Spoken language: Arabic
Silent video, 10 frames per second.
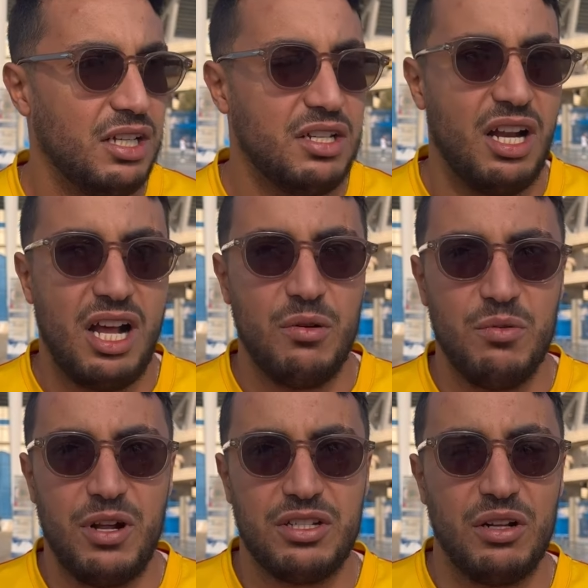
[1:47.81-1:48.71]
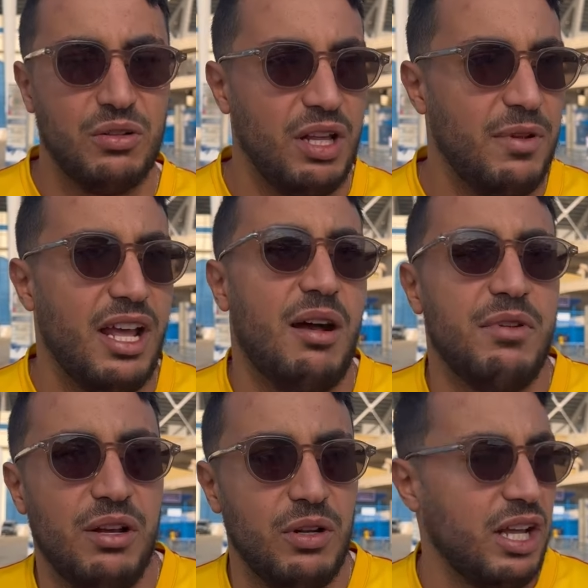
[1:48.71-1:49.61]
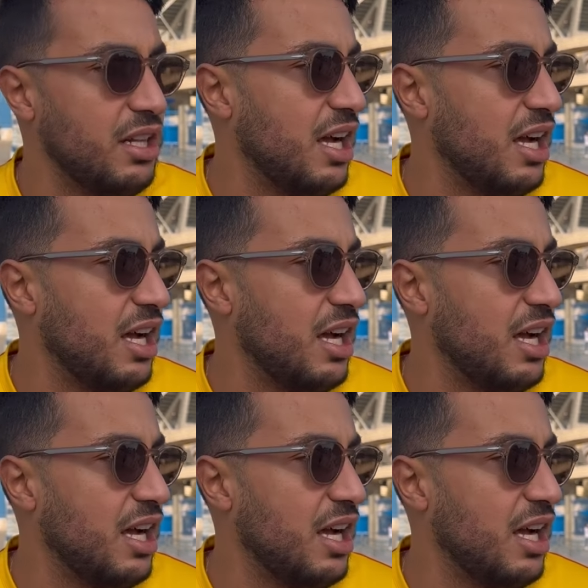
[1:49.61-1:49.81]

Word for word: ان شاء الله يعاونوا برشا قدام لا عملناه كانت